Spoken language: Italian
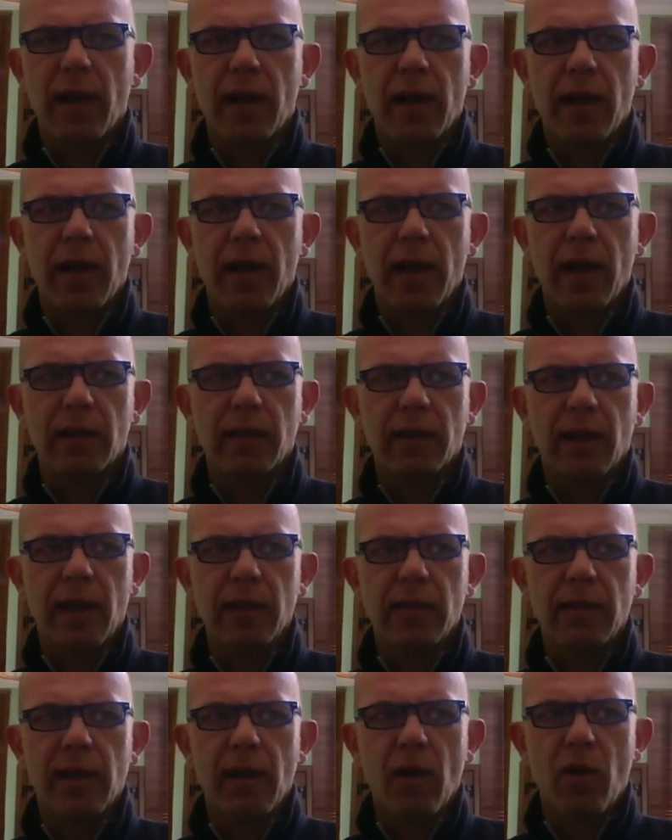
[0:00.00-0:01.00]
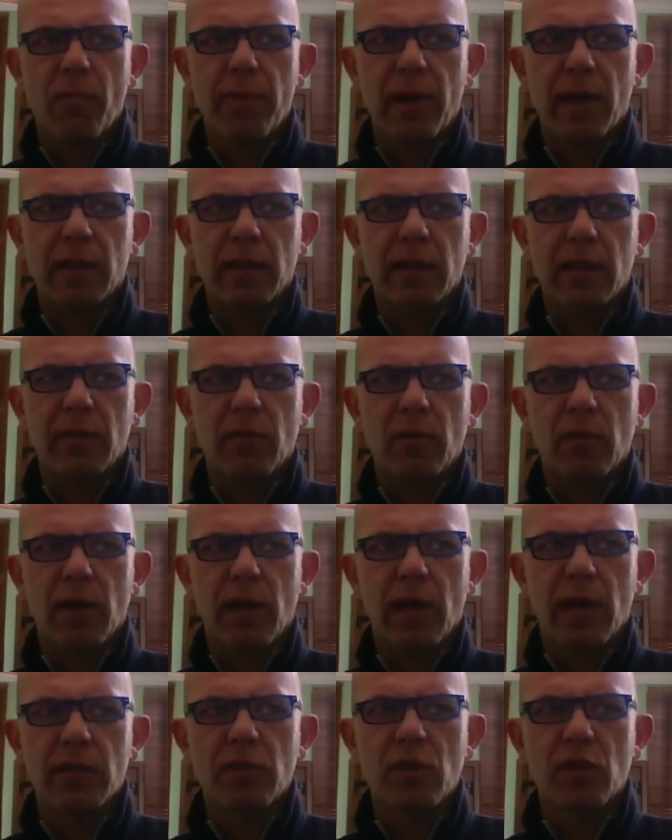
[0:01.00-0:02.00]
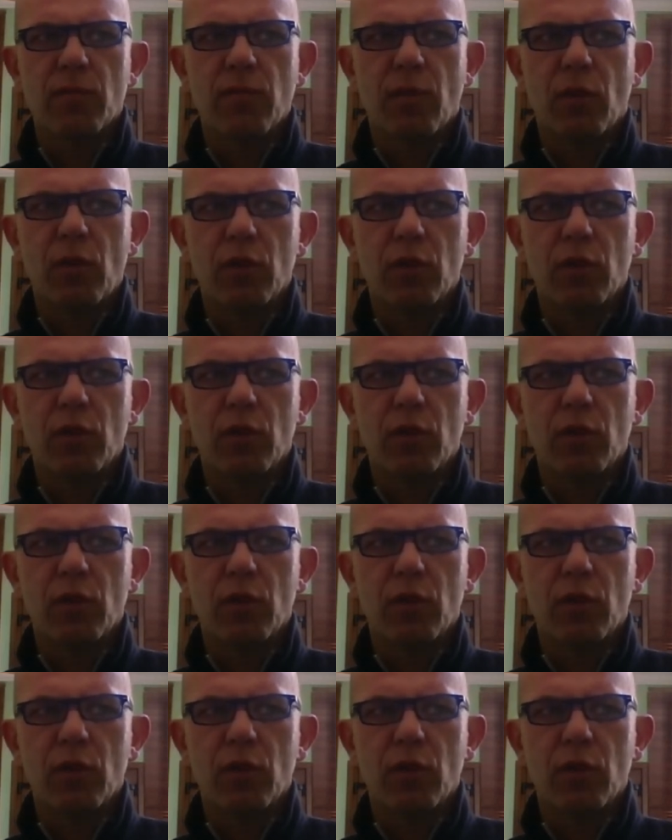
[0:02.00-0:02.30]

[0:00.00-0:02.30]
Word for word: e trading operativo che si è svolto